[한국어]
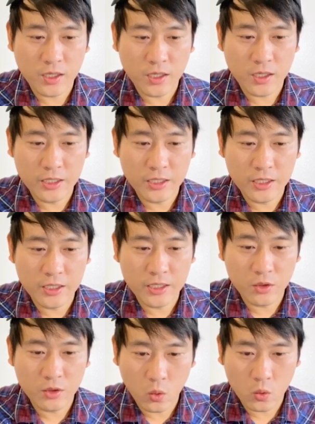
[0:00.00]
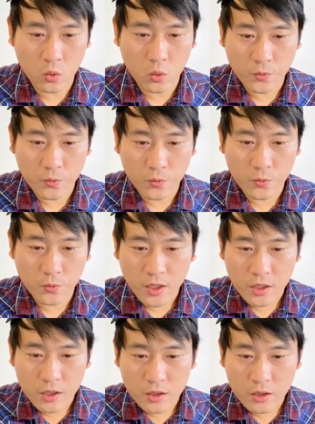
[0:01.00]
아니니까 no.
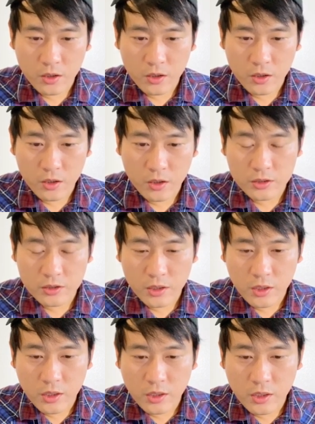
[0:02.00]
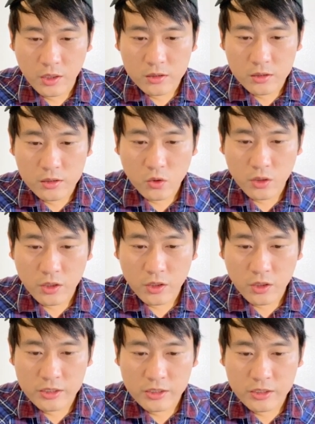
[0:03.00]
그리고 10월 1일
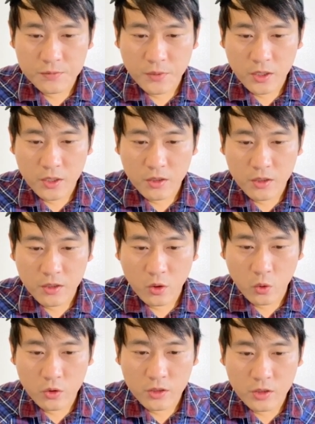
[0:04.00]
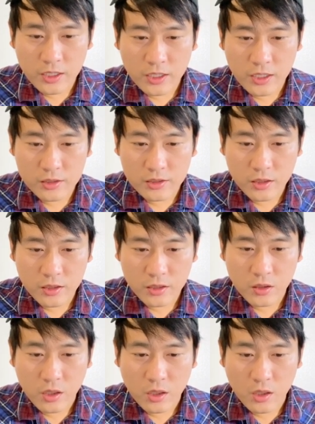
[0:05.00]
2018년부터 오늘까지
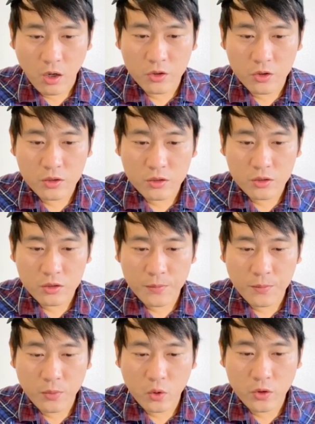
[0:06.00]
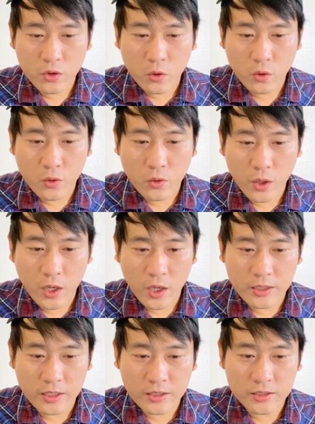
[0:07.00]
어느 임플로이와
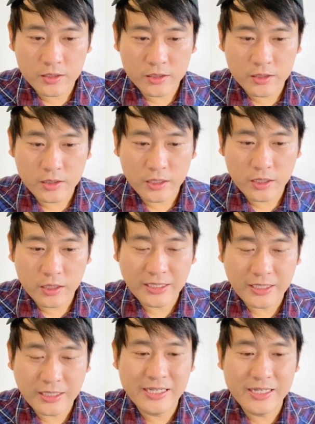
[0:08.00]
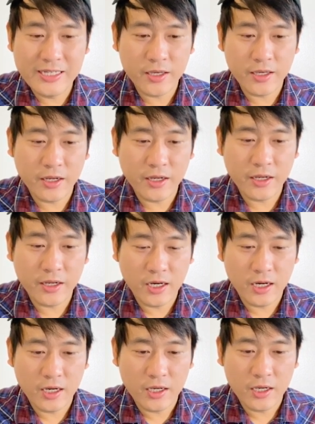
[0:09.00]
당신이 가장 길게 일했느냐.
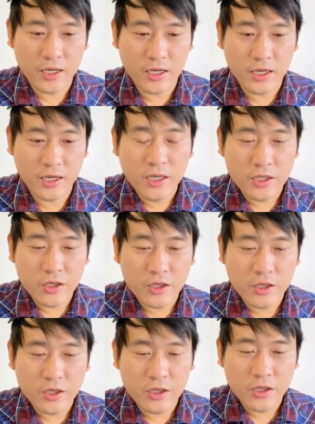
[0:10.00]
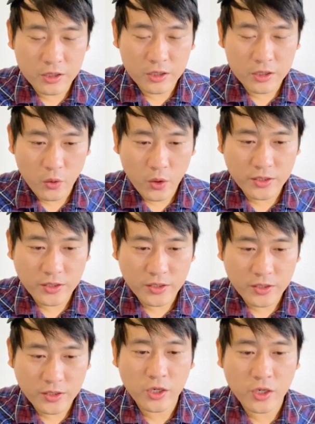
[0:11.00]
그러니까 여러 회사들 중에
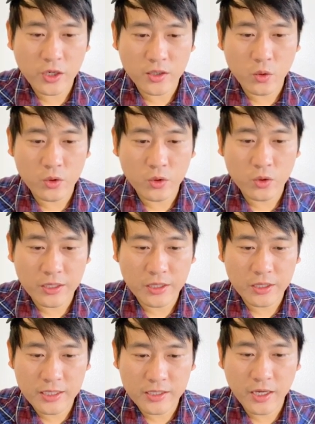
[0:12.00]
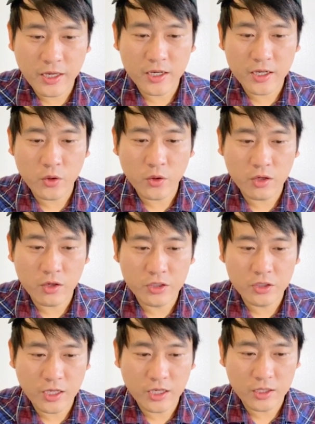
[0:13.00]
가장 길게 일한 회사가
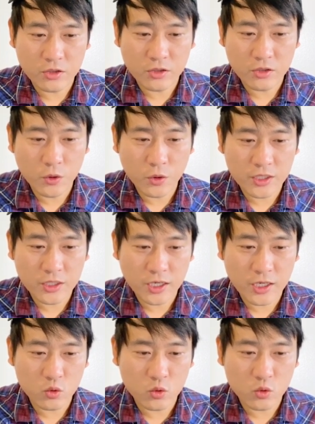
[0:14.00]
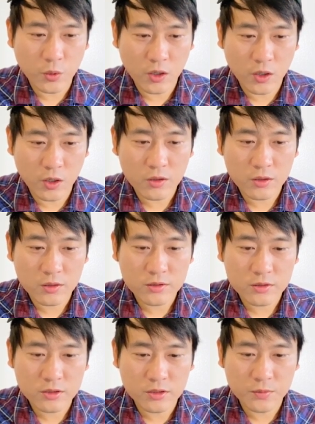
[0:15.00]
어디냐. 저는 우버니까 우버
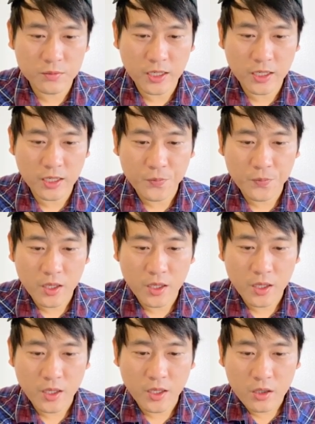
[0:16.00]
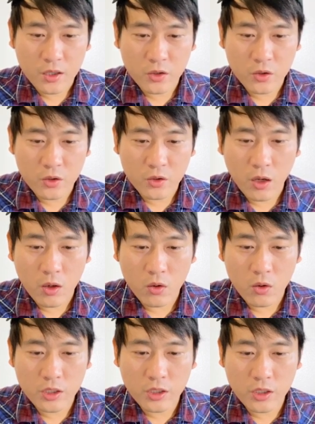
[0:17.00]
썼습니다. 그리고 how long
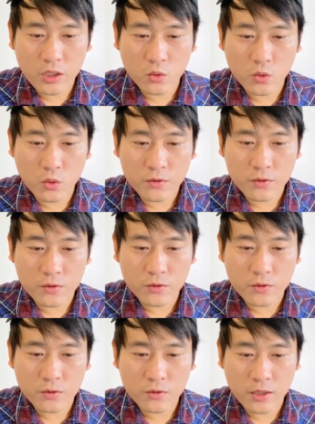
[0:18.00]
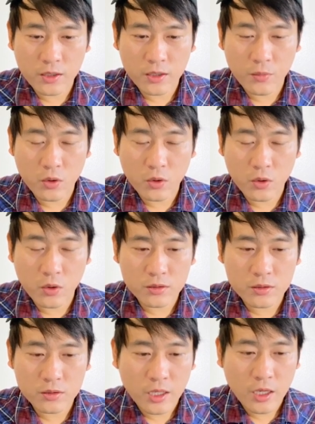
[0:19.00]
did you work for that employer?
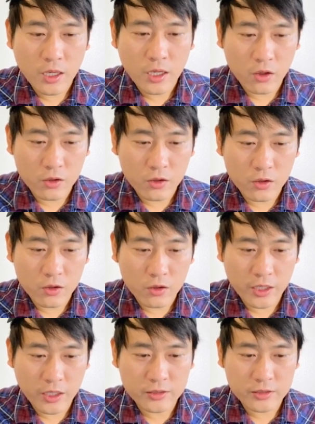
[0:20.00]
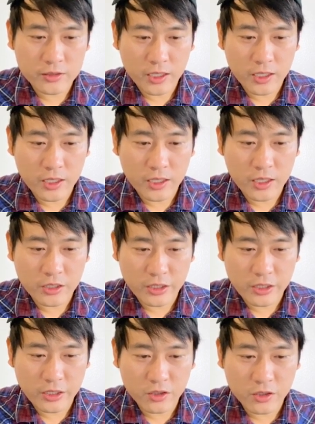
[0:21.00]
어느 정도 일했느냐. 저는
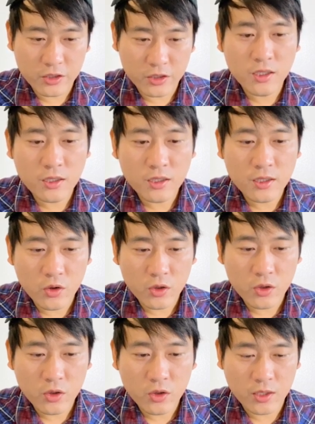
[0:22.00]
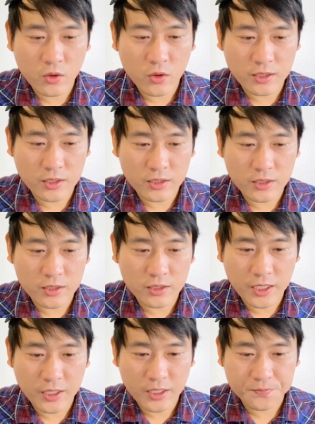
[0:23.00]
2년 1개월 일했다고 가정했습니다.